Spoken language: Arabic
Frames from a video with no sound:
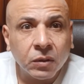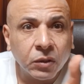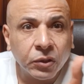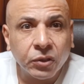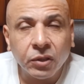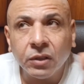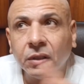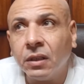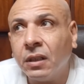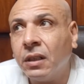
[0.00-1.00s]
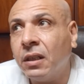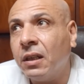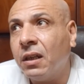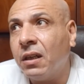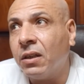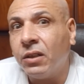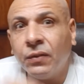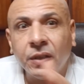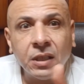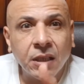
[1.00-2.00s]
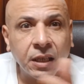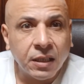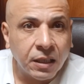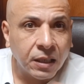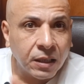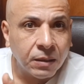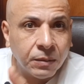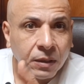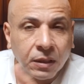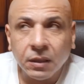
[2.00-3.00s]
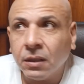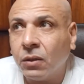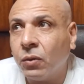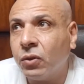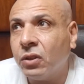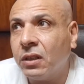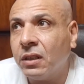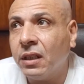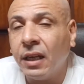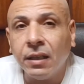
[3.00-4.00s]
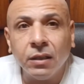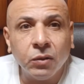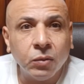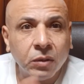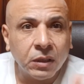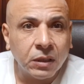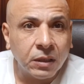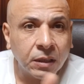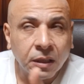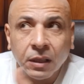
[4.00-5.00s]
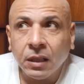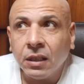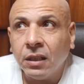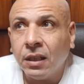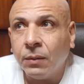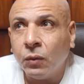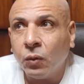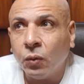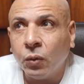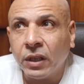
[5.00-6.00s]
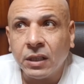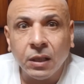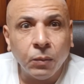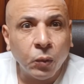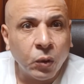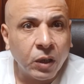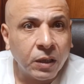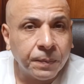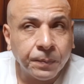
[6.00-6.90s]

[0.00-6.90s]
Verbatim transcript: قصة آه، الريف الساذج اللي بيخش يتجند ويعملوا له غسيل مخ